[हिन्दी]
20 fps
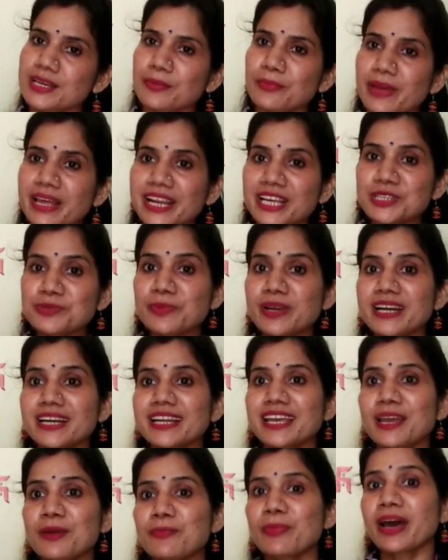सर
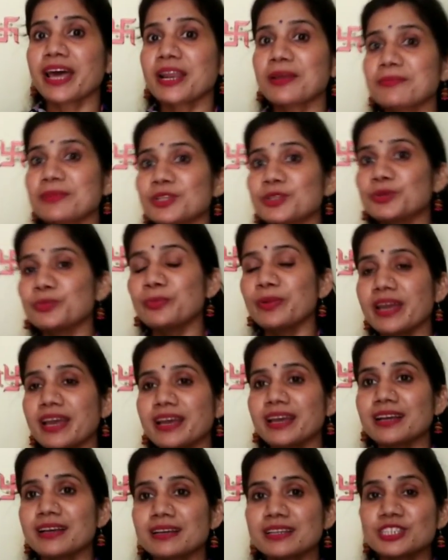मैनेजमेंट के बारे में तो
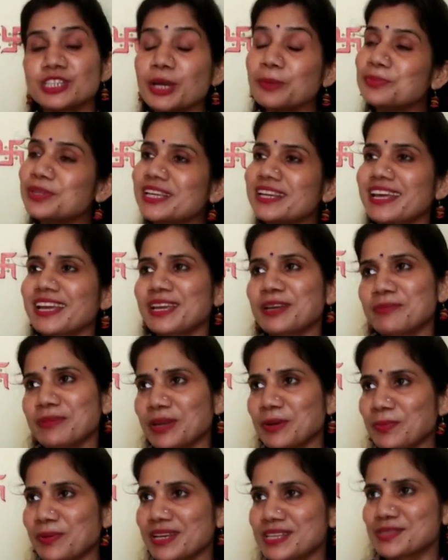मैं शब्द ही नहीं है
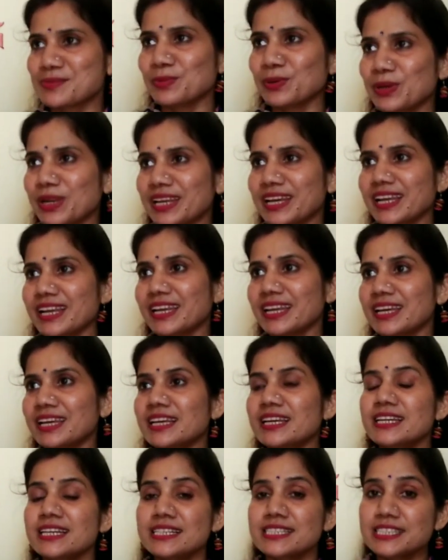मेरे पास बोलने के लिए
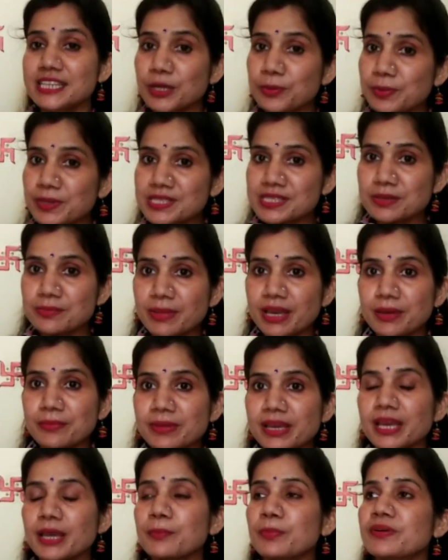चेयरपर्सन
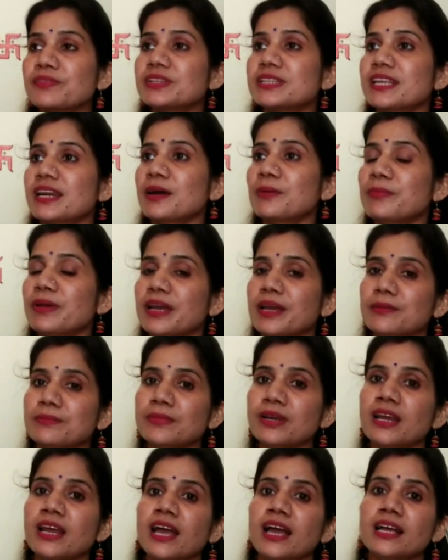मैम है पवित्रा
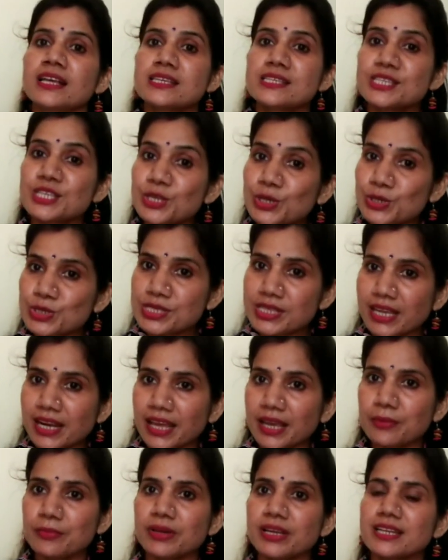मैम सीईओ e सर
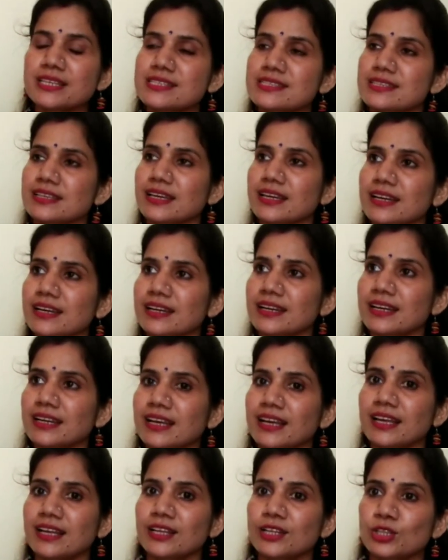है मनीष सर
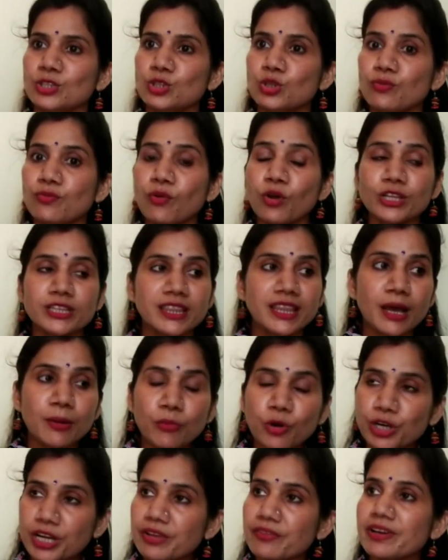तो वो इतना
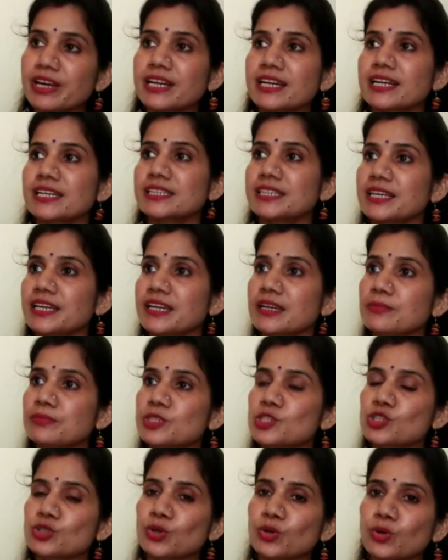मोटिवेट करते हैं ना
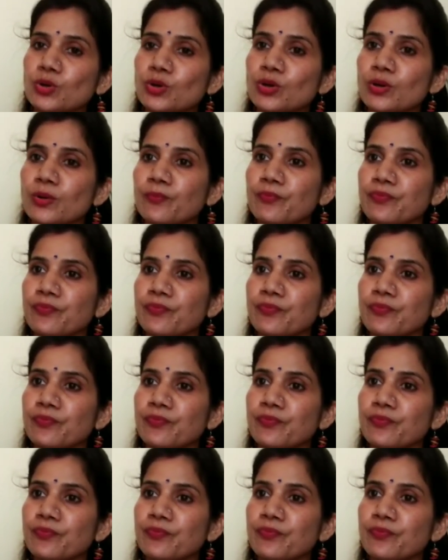बच्चों को